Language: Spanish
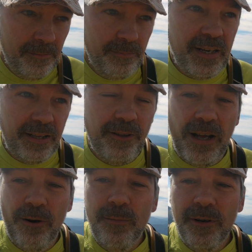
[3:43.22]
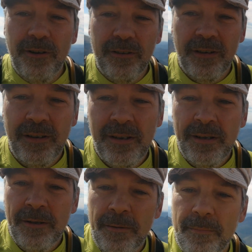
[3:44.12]
viniendo de alumnos,
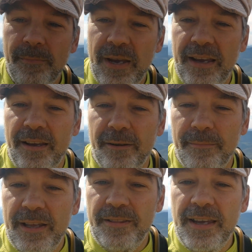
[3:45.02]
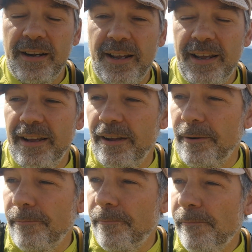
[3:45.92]
me decían
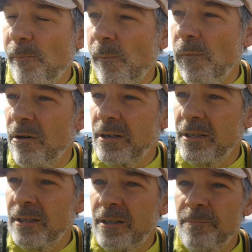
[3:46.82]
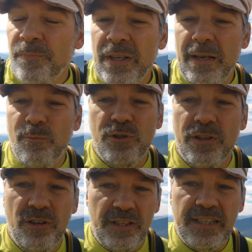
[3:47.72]
que, mm, que
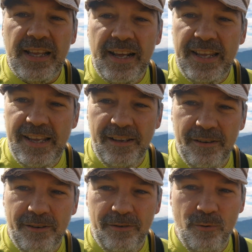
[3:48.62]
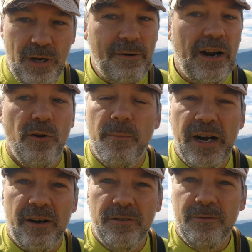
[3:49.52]
muchos de los que están allí nunca van a
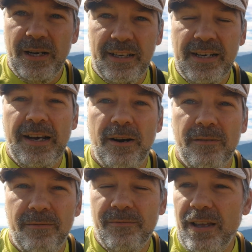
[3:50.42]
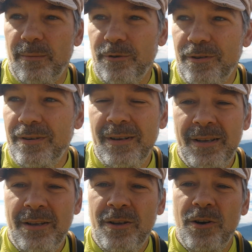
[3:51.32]
comprar, ¿no? Van a sacar, digamos,
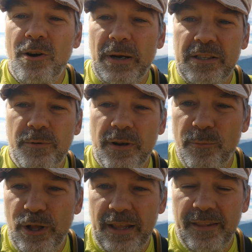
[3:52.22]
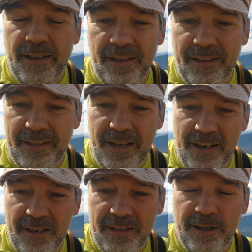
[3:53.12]
lo máximo que puedan de si
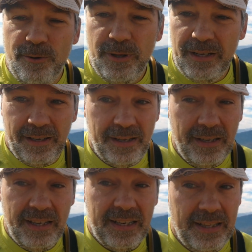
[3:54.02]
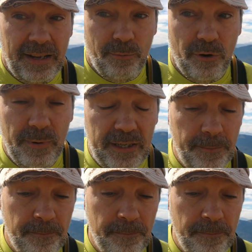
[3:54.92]
alguien les ayuda y, ya está, y poco más.